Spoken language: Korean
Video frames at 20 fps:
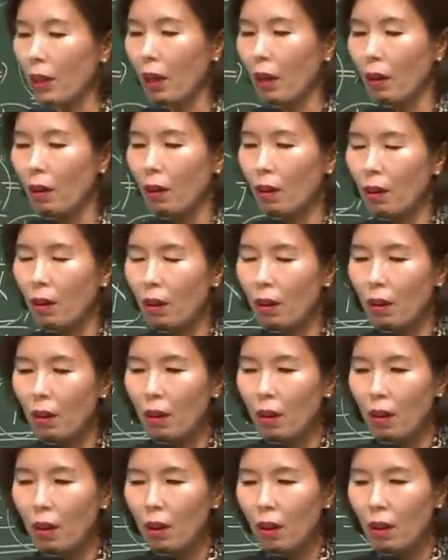돼요.
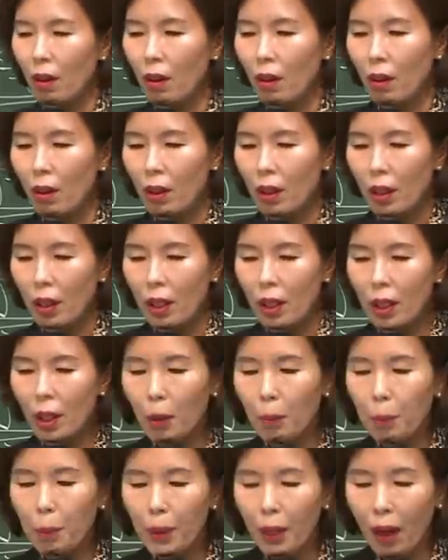
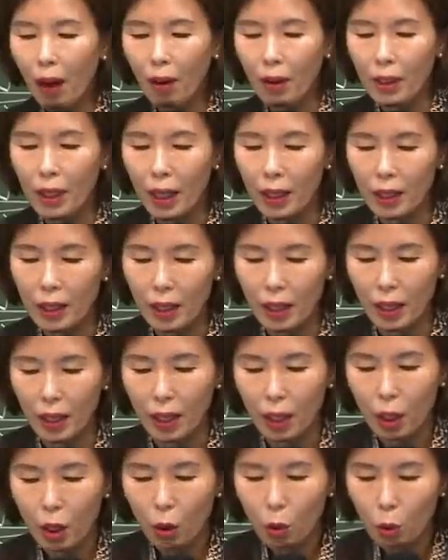이 피의
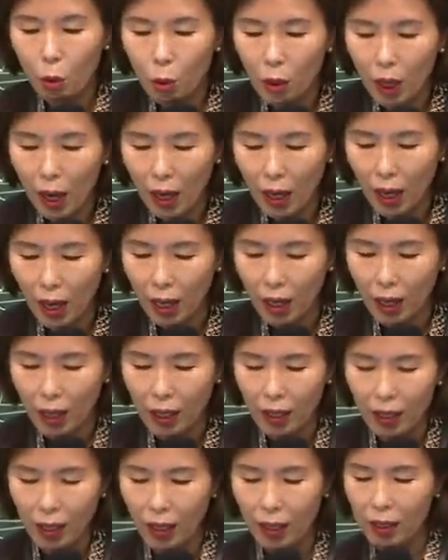언약이 우리 안에
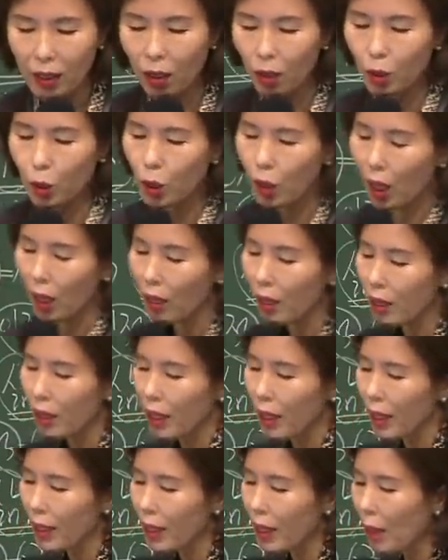하나님께서
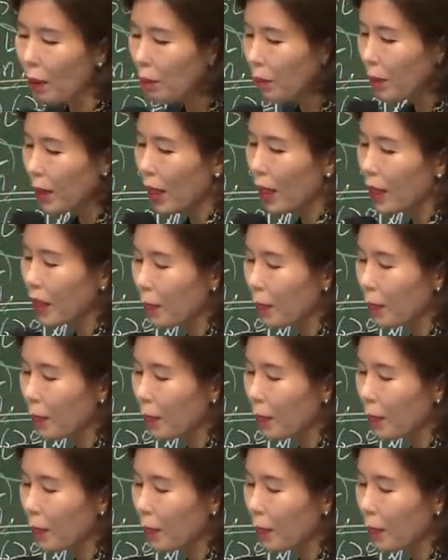출애굽기 3장